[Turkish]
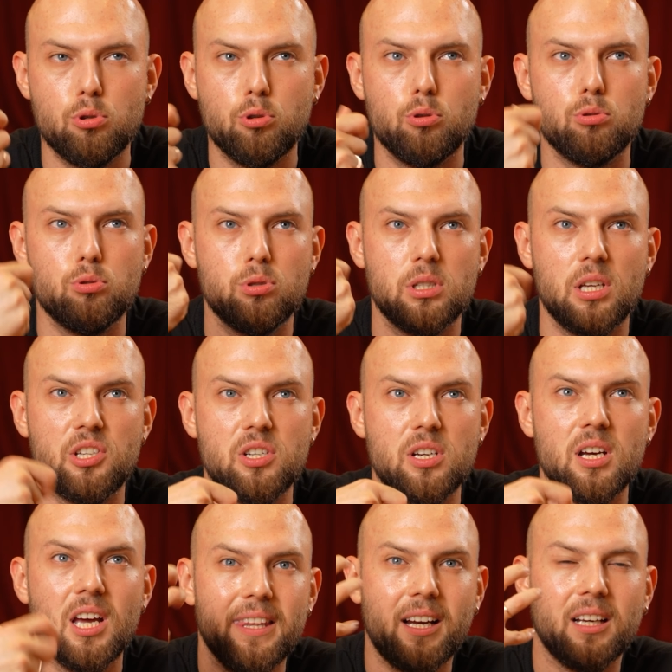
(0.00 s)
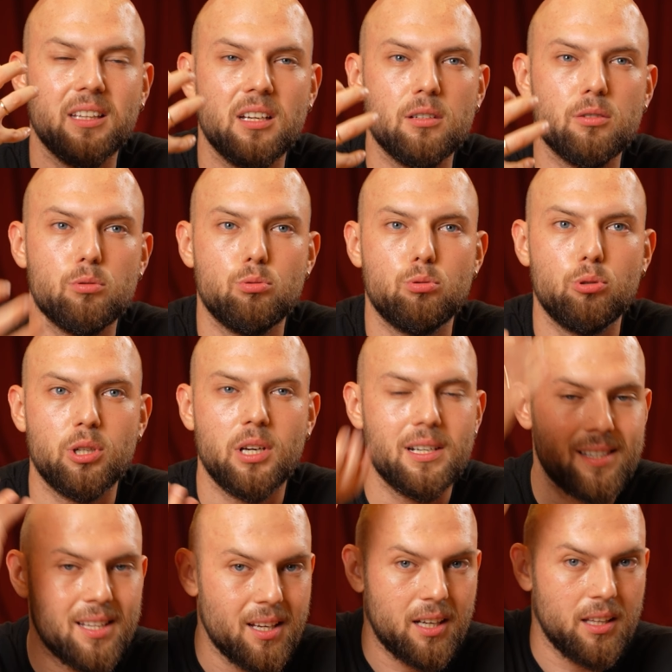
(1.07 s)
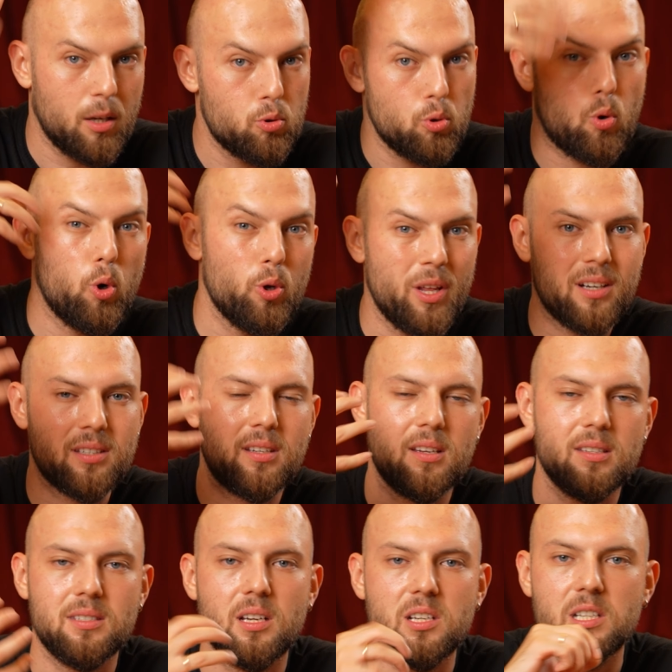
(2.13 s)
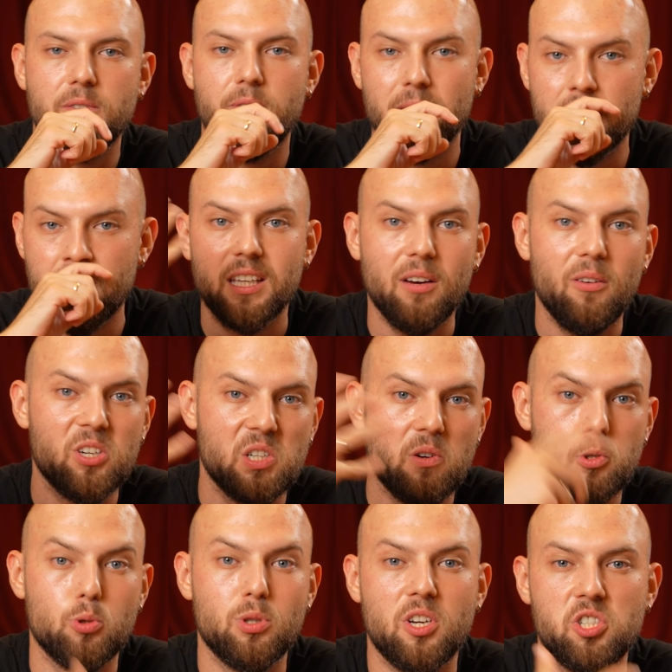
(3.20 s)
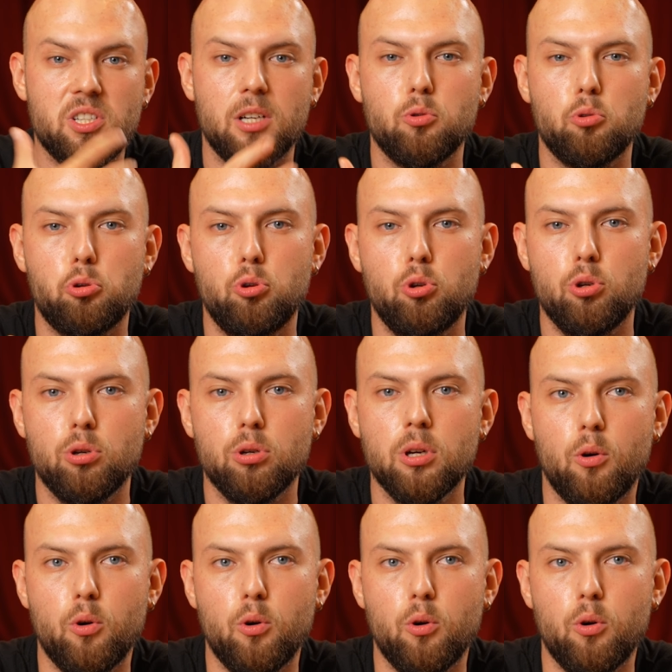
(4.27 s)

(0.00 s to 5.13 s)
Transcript: Çünkü saça ne kadar su girerse ne kadar çok oynarsınız saçla falan yavaş yavaş o saçlar dökülüyor.